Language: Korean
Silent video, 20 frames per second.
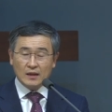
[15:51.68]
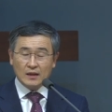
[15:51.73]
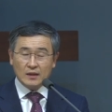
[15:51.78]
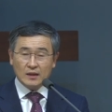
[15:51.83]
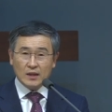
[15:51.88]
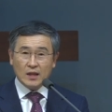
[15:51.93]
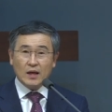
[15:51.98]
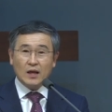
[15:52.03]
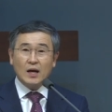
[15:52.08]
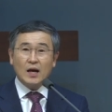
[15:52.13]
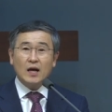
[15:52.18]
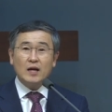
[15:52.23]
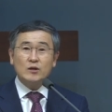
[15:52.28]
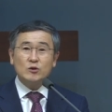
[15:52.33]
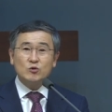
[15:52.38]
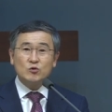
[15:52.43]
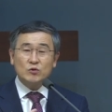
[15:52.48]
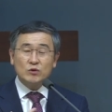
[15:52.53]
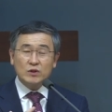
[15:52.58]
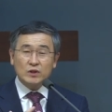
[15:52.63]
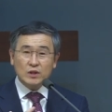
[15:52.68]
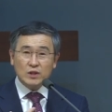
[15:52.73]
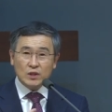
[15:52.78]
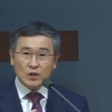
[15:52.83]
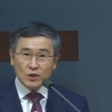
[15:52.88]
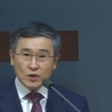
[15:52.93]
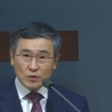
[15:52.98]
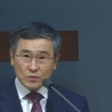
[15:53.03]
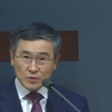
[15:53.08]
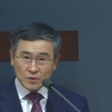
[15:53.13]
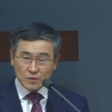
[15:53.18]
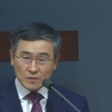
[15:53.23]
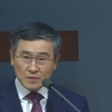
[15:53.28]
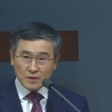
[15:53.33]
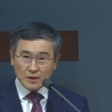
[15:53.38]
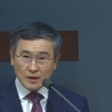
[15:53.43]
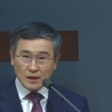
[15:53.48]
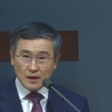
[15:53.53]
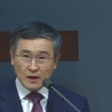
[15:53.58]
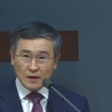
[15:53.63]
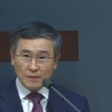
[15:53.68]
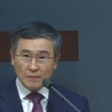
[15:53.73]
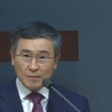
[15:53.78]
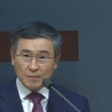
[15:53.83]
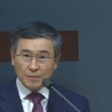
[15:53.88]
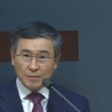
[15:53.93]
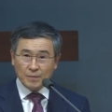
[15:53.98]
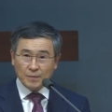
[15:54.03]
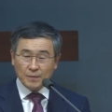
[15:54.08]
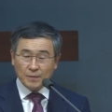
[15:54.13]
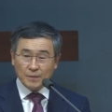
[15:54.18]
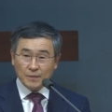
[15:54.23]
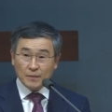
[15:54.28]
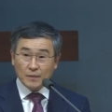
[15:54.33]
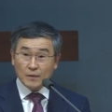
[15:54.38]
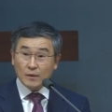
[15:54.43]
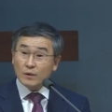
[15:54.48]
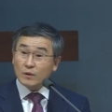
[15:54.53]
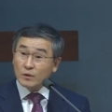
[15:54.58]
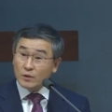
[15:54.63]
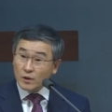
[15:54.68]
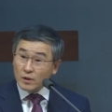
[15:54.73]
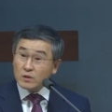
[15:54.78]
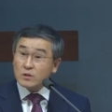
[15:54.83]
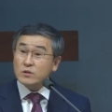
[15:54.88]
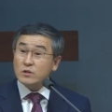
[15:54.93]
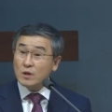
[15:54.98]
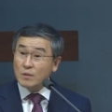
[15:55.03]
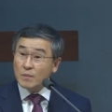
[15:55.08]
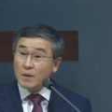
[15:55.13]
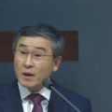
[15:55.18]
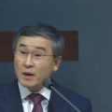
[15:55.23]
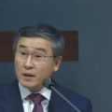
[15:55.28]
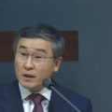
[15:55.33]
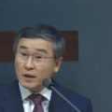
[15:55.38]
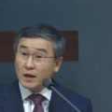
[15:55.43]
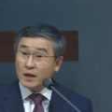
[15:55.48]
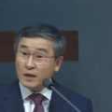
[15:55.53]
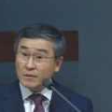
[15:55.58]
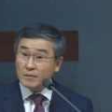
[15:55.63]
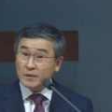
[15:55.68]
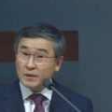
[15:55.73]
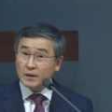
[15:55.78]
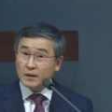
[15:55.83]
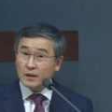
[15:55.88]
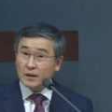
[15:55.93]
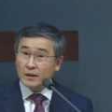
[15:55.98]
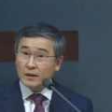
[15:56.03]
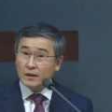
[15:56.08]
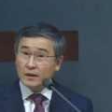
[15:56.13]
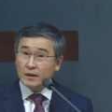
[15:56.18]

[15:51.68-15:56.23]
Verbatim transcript: 내가 할 수 있는 길이 없습니다. 그래서 절망하는 거 아닙니까?